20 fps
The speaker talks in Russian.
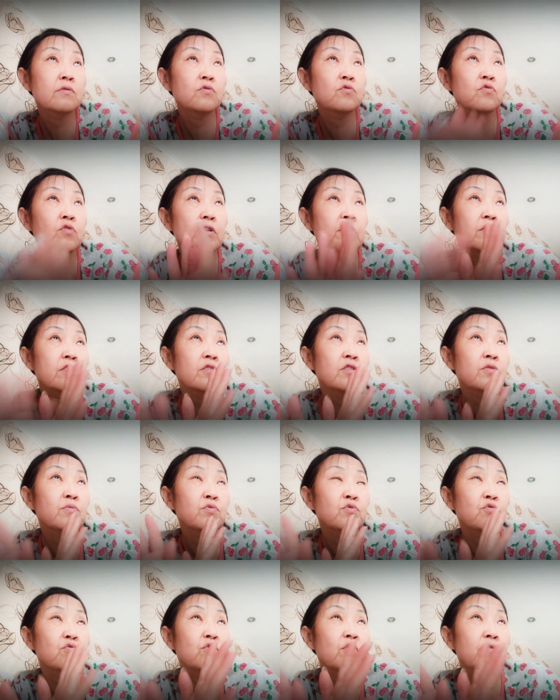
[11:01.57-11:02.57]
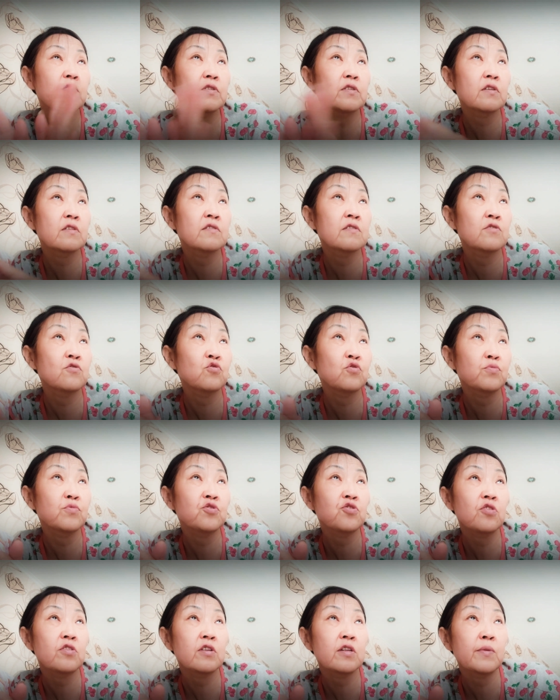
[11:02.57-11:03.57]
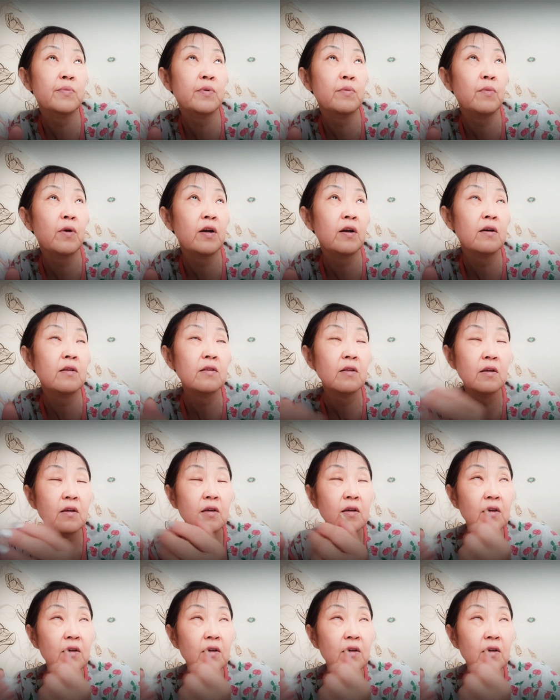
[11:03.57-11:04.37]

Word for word: ну ладно, не буду давать оценку, мешал или помогал,